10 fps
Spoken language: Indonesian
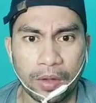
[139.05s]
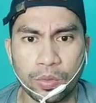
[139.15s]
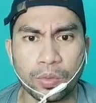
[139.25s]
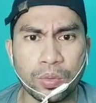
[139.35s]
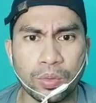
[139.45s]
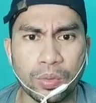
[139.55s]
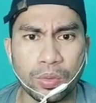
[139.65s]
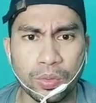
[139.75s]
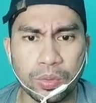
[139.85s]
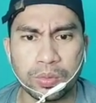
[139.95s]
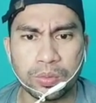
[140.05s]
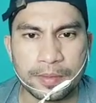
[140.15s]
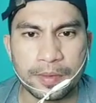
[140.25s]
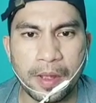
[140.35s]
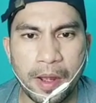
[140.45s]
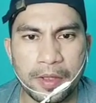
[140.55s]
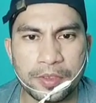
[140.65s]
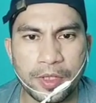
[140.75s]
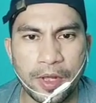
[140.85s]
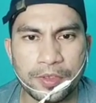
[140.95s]
Uh,
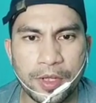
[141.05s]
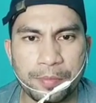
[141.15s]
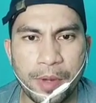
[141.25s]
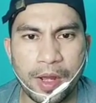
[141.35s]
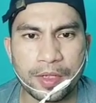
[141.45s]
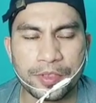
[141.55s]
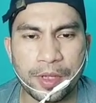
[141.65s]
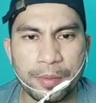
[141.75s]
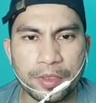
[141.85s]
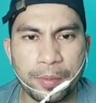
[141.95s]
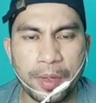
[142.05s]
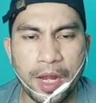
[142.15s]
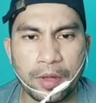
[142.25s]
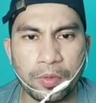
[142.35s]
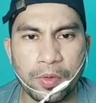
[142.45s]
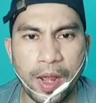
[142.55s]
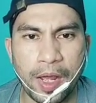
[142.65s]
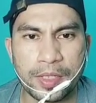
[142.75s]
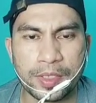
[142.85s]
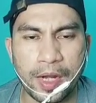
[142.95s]
Guys, kasihan banget sama teman aku
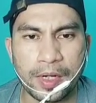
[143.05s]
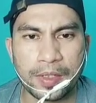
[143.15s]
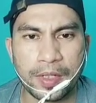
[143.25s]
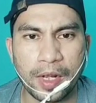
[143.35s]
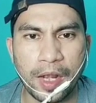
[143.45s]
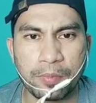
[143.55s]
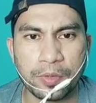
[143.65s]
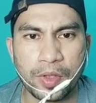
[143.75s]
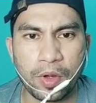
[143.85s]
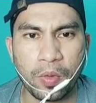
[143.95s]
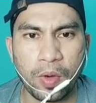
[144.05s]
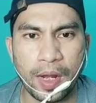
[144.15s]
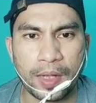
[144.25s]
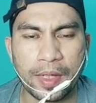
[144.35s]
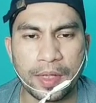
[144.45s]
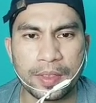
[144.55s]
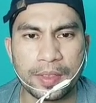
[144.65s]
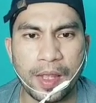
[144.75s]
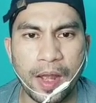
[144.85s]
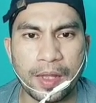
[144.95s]
guys karena dia nggak punya uang,
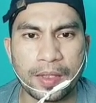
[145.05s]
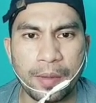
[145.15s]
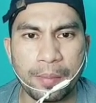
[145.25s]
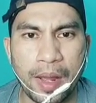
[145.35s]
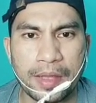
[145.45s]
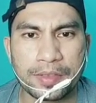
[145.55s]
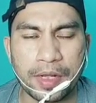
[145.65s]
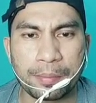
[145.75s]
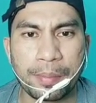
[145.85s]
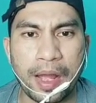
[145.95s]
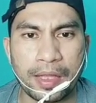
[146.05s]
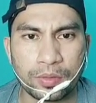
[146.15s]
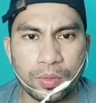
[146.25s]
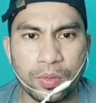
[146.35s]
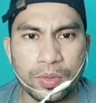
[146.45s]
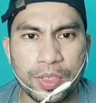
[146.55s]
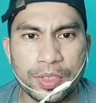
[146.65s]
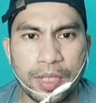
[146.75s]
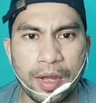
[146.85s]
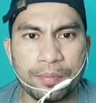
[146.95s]
jadi dia hanya masak batu
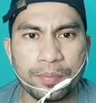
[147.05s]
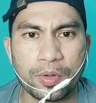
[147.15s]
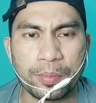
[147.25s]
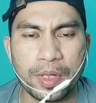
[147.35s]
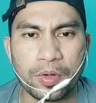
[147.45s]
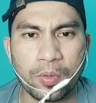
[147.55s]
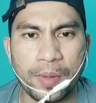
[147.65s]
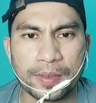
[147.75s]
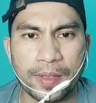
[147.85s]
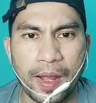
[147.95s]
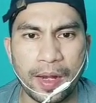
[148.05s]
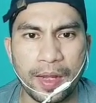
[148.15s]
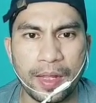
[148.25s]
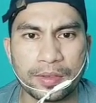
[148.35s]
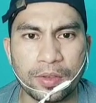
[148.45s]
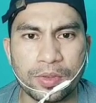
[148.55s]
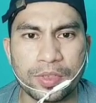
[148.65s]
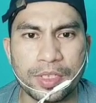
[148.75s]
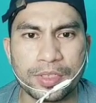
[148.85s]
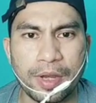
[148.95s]
dicampur minuman kaleng
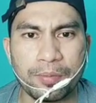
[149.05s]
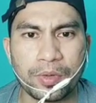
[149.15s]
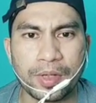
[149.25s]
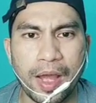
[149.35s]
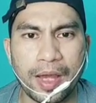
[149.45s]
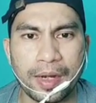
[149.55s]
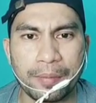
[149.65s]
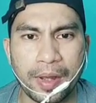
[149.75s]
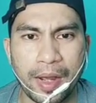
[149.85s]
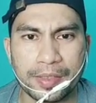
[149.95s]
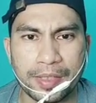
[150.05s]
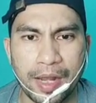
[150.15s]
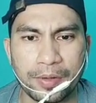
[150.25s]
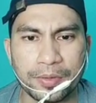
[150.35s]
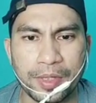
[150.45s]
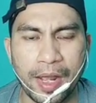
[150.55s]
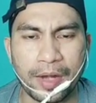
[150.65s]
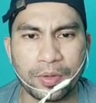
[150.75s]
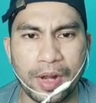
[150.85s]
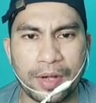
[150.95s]
terus dicampur garam guys, lalu
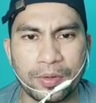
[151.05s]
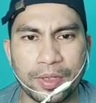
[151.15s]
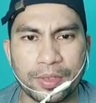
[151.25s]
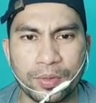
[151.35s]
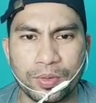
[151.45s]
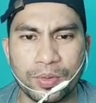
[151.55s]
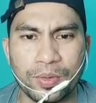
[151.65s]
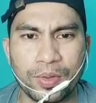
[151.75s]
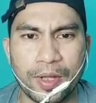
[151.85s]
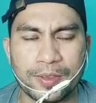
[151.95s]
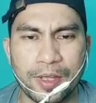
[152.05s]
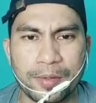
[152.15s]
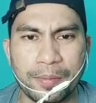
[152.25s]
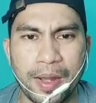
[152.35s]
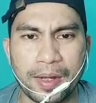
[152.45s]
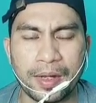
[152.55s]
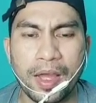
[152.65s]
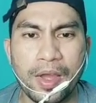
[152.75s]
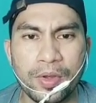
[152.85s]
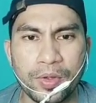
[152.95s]
diaduk-aduk gitu. Duh, kasihan
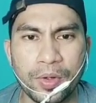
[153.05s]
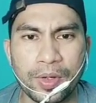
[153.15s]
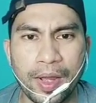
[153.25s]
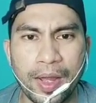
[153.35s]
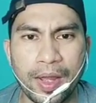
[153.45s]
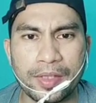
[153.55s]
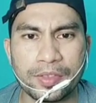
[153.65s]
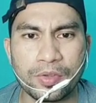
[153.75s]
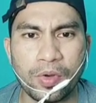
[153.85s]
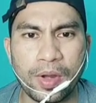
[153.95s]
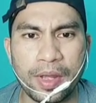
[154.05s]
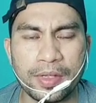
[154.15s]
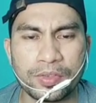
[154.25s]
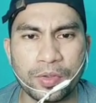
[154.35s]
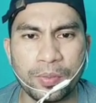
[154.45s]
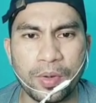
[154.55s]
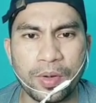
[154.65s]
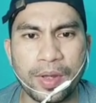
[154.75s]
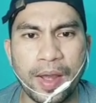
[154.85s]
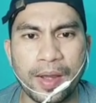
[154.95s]
banget. Yuk guys, doain
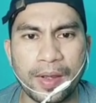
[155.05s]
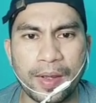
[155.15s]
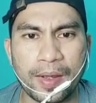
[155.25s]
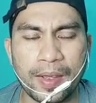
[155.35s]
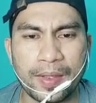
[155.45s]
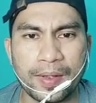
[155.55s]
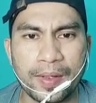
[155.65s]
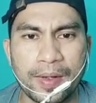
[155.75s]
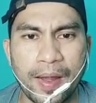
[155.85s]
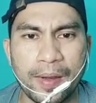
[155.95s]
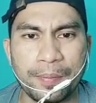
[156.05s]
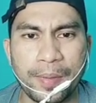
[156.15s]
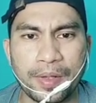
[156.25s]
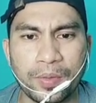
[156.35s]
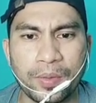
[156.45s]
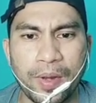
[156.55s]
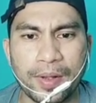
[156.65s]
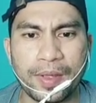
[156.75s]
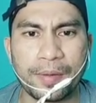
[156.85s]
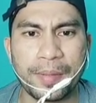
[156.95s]
semoga kakak ini dapat
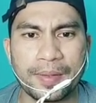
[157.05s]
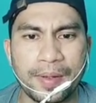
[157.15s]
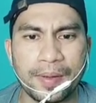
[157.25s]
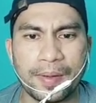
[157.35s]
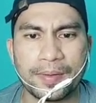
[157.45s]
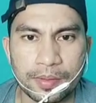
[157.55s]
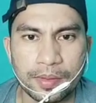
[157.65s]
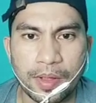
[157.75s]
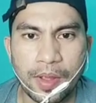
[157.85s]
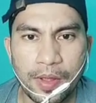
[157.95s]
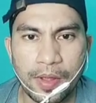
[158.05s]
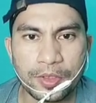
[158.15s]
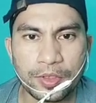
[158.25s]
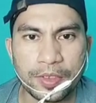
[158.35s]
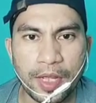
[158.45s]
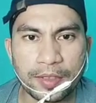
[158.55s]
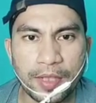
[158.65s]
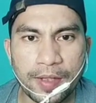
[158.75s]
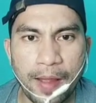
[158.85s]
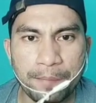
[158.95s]
uang yang banyak guys. Guys,
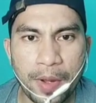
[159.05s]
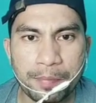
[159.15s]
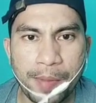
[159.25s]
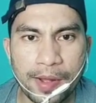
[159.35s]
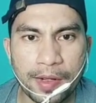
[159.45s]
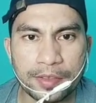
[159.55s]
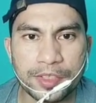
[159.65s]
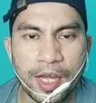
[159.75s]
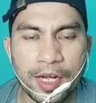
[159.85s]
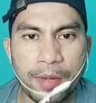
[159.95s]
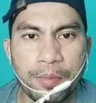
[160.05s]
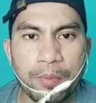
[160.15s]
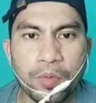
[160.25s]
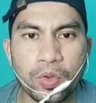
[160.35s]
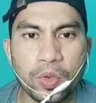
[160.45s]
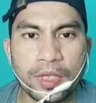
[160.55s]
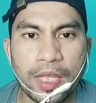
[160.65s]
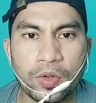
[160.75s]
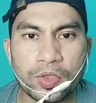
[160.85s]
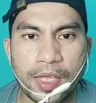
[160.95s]
ternyata gampang banget cara membunuh
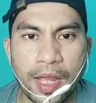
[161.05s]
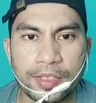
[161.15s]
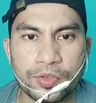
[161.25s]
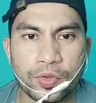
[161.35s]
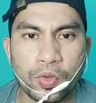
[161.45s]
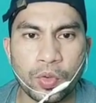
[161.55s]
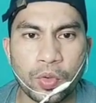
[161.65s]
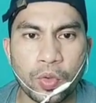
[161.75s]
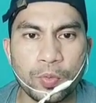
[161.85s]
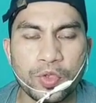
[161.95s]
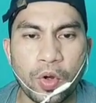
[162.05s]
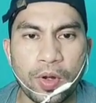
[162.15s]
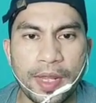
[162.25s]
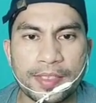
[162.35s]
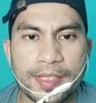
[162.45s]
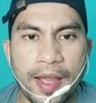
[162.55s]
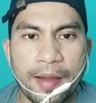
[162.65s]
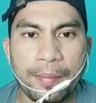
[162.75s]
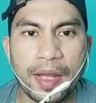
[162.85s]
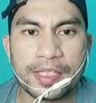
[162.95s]
tikus guys. Cukup colek
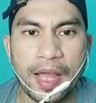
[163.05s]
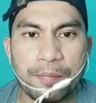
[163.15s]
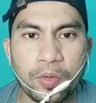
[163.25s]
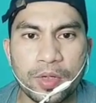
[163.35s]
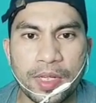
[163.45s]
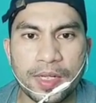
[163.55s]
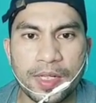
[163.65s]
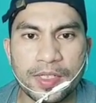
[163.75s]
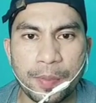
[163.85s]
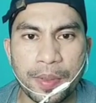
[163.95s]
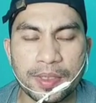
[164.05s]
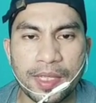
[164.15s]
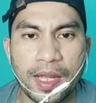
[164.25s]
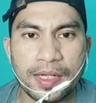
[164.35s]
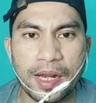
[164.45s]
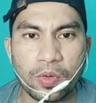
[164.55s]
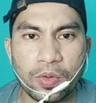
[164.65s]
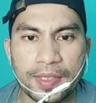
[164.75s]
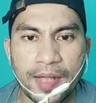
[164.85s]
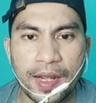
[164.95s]
sama sapu lidi seperti yang
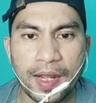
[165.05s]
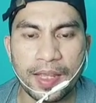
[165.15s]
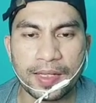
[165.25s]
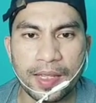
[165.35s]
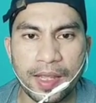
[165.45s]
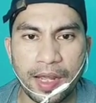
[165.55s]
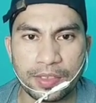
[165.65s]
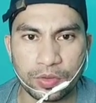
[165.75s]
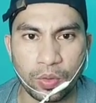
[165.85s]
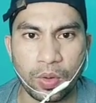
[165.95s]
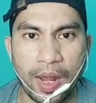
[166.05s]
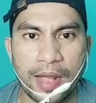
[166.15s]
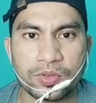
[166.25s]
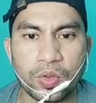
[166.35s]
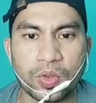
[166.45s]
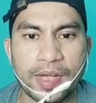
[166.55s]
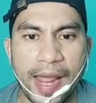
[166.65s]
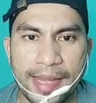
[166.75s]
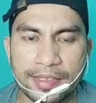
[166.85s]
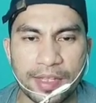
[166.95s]
dilakukan kakak ini guys. Tuh, langsung
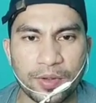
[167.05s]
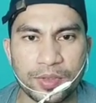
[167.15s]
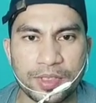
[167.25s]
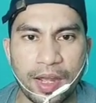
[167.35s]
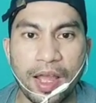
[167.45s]
diet tikusnya.